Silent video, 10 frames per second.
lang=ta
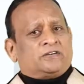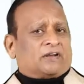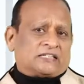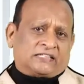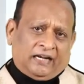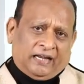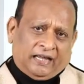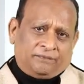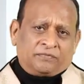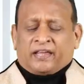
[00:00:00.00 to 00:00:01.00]
ஜீவராசிகளில்
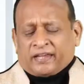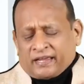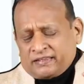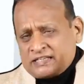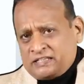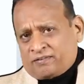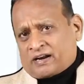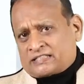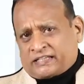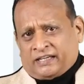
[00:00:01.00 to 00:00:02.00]
எந்த
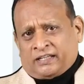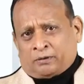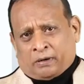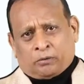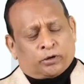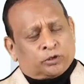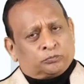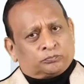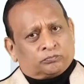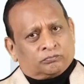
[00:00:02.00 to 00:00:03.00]
ஜீவராசிக்கு இது பண்ண முடியும்